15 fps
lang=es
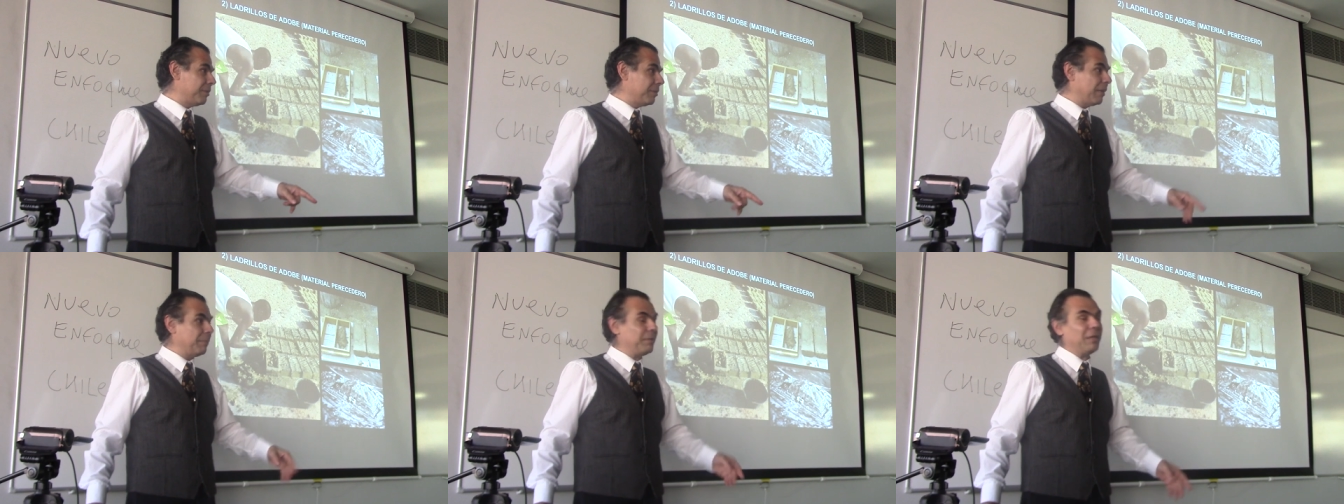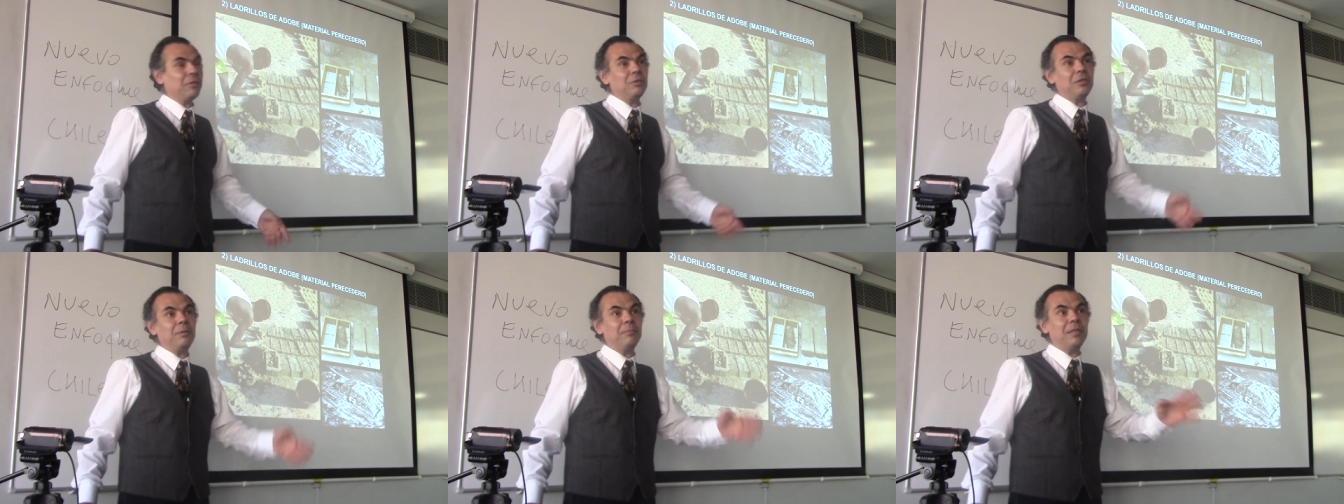También hay
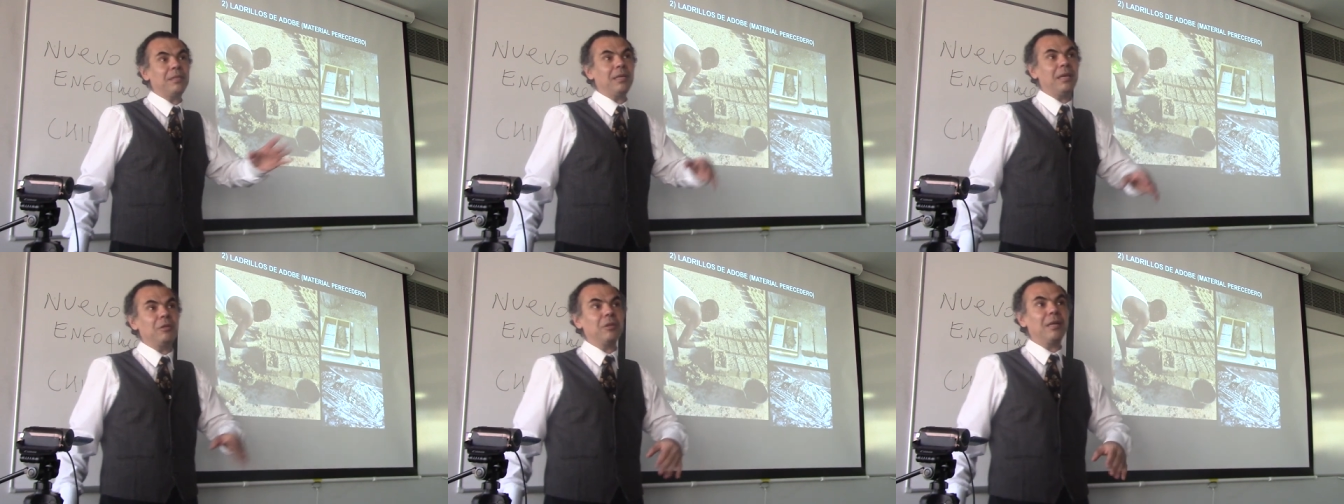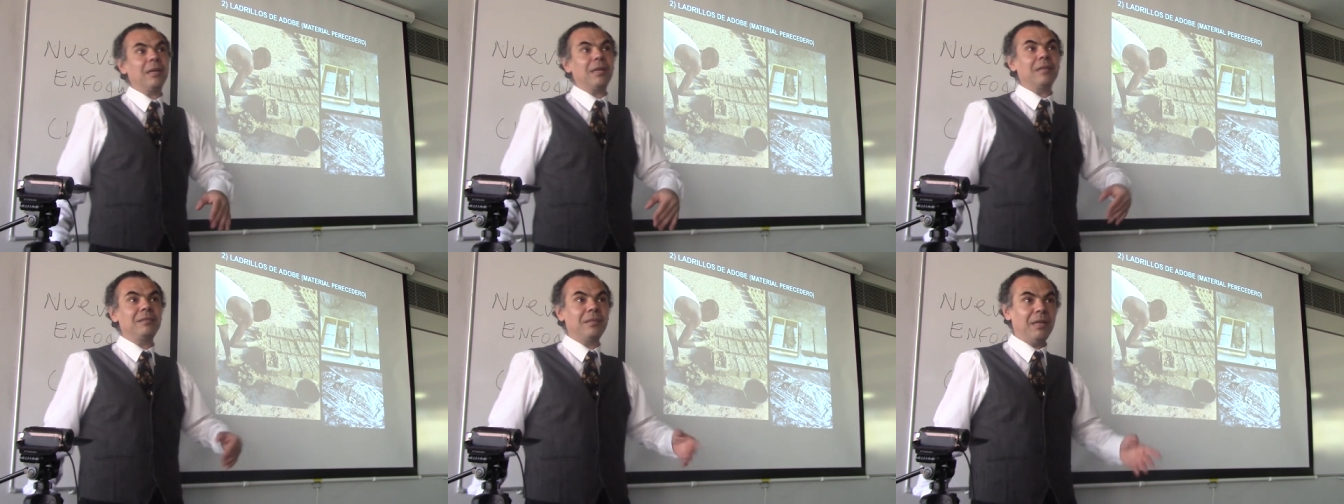otra investigadora,
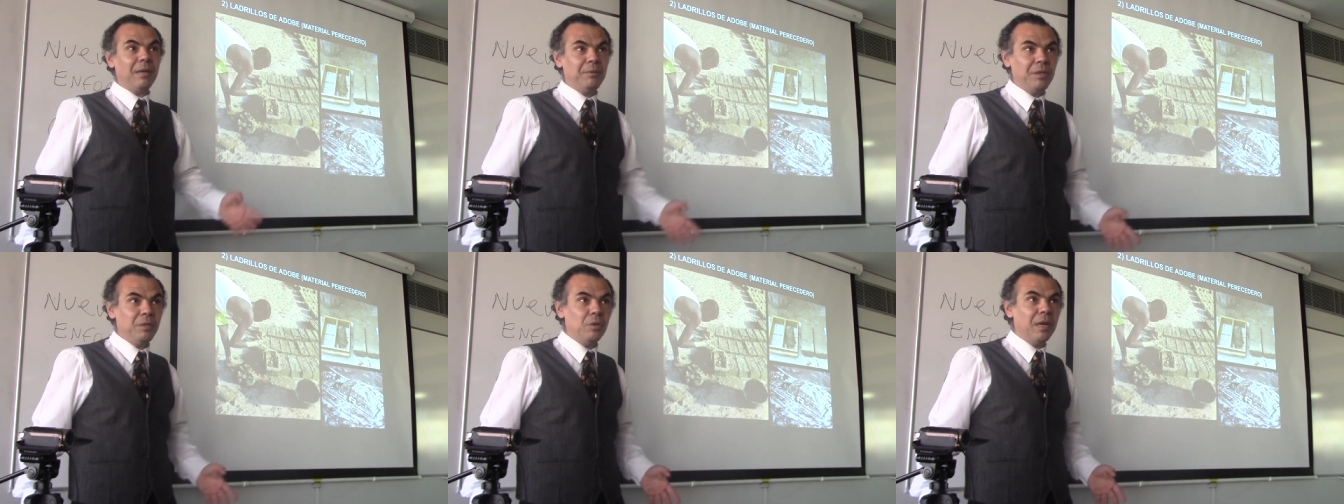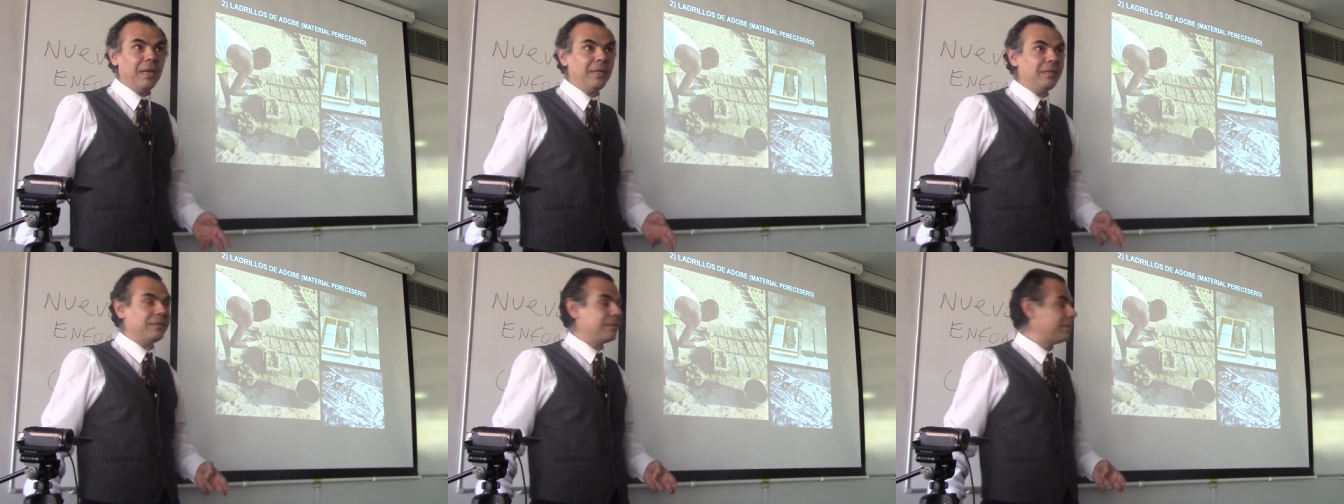Graciela
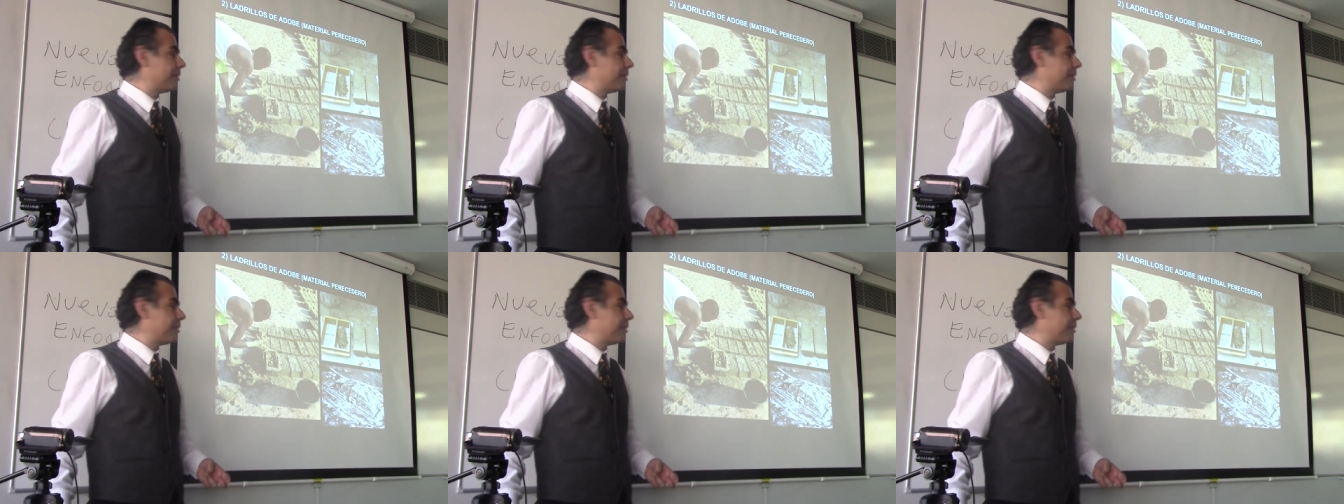Viñuales,